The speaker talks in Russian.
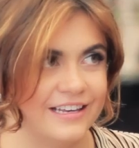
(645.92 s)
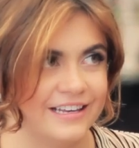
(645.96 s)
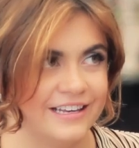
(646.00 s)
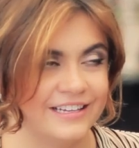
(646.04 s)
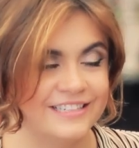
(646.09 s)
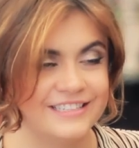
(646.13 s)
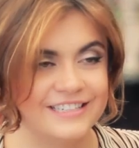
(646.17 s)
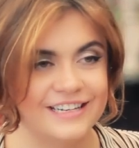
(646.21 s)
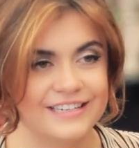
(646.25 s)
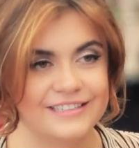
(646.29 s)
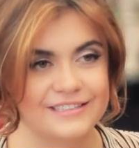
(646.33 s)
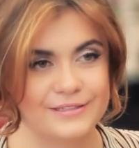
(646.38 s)

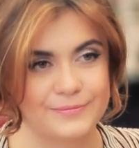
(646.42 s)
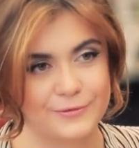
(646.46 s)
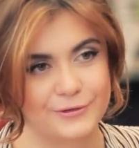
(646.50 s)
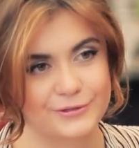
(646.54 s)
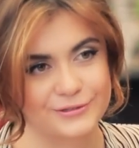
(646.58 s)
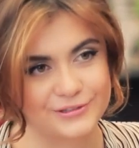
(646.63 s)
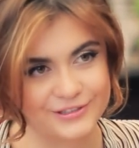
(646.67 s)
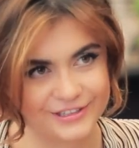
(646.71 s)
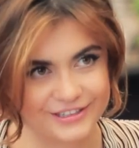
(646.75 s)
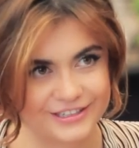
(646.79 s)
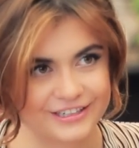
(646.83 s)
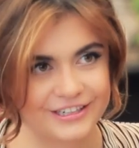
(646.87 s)
и дети
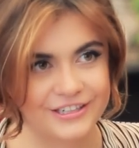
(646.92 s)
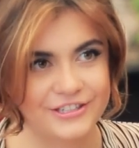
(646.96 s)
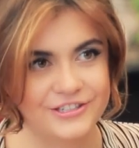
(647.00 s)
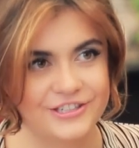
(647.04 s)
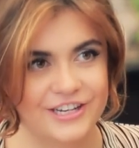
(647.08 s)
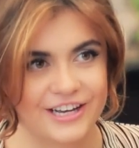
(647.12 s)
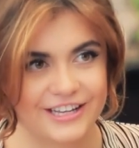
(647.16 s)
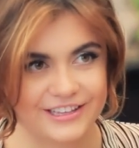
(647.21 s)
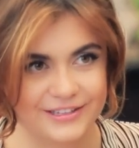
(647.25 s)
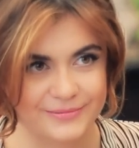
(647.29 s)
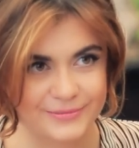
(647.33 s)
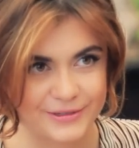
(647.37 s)
просто
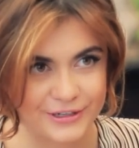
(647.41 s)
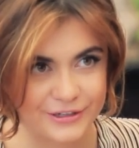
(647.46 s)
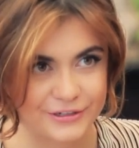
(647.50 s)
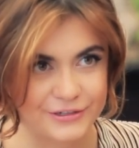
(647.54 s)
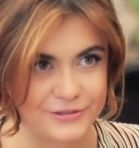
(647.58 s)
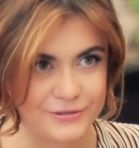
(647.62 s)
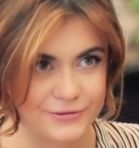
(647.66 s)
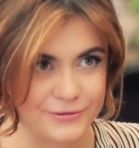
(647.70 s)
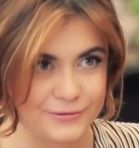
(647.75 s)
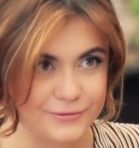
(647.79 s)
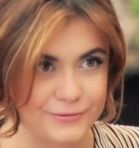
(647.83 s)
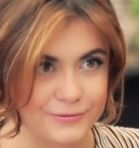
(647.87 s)
кричат мне,
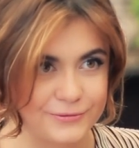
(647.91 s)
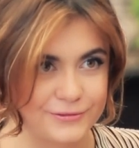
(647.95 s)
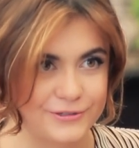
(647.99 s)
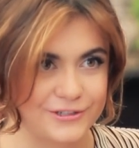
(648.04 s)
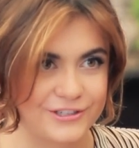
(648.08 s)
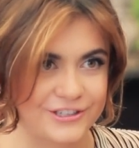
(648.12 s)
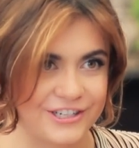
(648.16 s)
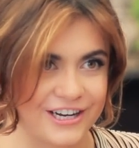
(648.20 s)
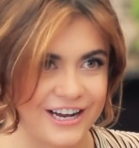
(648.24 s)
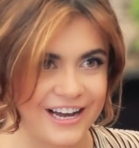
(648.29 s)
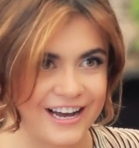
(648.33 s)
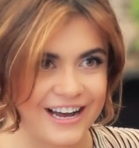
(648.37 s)

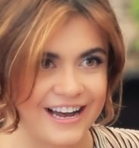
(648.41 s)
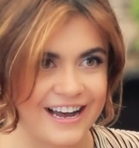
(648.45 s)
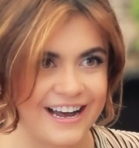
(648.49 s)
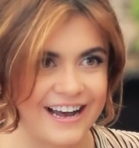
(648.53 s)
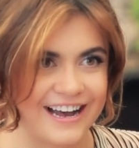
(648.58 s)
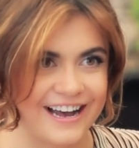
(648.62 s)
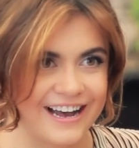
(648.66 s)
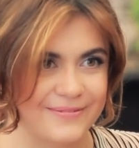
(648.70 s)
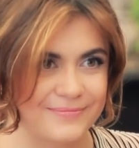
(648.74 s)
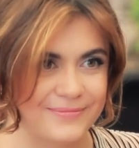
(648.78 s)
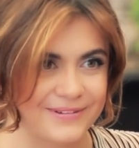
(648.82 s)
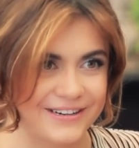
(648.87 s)

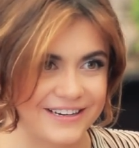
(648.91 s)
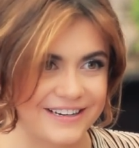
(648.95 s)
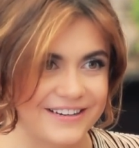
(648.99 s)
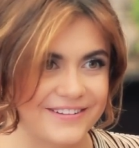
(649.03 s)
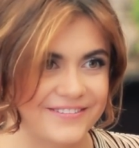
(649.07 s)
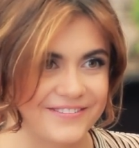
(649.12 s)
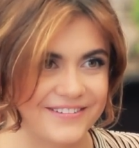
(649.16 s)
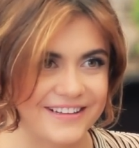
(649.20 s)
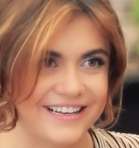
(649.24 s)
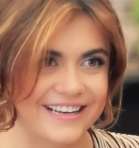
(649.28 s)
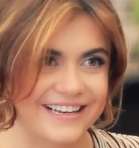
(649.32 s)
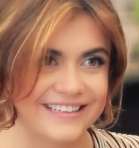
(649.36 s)
Ксюша,
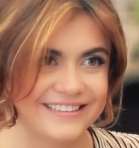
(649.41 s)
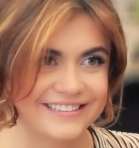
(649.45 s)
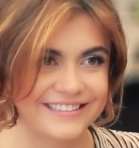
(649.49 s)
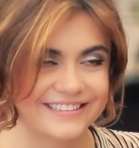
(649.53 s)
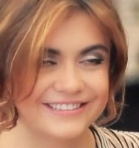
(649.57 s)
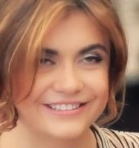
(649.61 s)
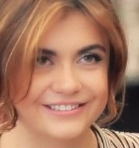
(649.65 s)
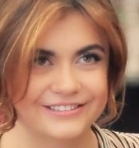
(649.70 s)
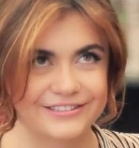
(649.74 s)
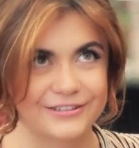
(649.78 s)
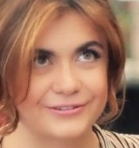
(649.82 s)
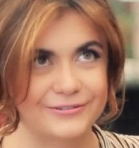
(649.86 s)
привет!
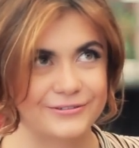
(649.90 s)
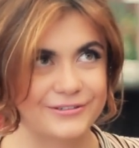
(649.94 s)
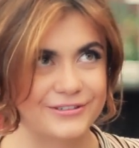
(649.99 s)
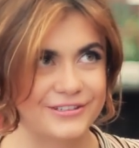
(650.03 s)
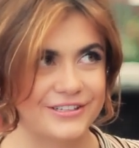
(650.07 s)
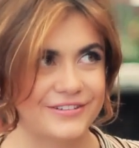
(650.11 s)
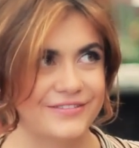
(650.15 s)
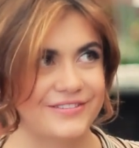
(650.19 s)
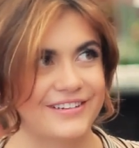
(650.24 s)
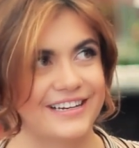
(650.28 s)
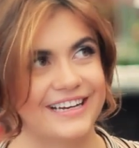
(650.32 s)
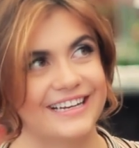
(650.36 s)
Это такое
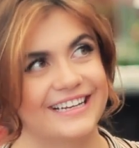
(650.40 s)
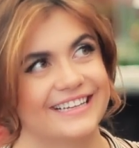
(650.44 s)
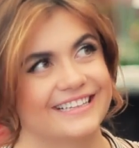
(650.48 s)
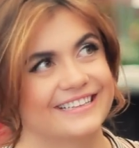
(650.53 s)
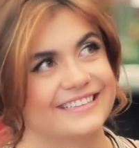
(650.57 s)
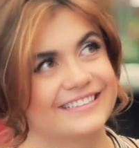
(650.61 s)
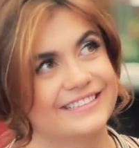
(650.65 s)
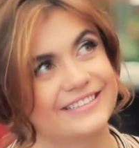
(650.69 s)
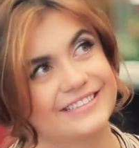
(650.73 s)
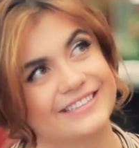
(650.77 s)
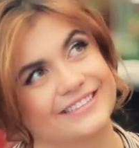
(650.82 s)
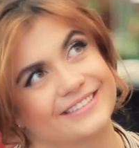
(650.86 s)

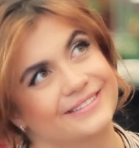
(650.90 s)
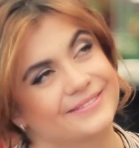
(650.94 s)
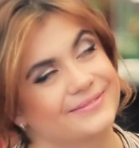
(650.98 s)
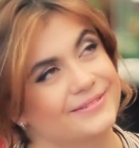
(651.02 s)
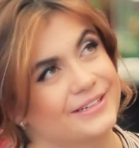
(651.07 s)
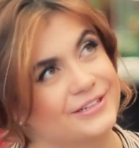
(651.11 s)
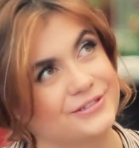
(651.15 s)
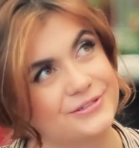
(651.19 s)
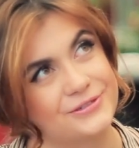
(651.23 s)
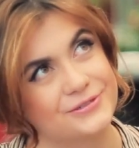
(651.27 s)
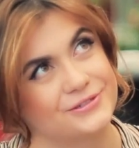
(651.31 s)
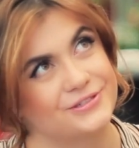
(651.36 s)
невероятное
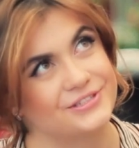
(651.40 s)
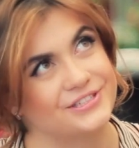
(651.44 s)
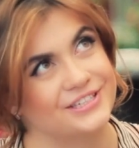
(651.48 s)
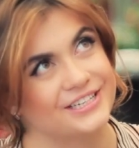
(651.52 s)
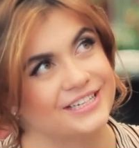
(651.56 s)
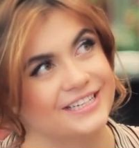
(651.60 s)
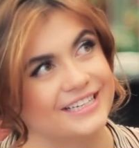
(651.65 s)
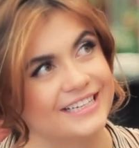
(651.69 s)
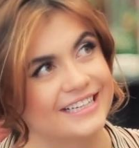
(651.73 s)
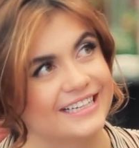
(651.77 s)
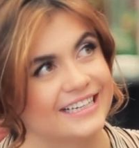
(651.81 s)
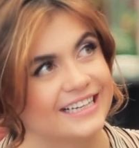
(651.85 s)

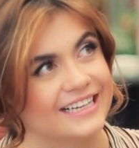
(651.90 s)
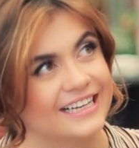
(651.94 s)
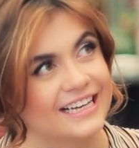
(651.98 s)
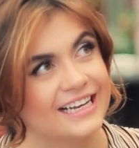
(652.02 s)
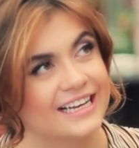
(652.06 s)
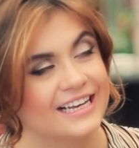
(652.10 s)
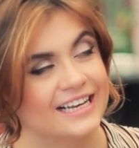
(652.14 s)
ощущение.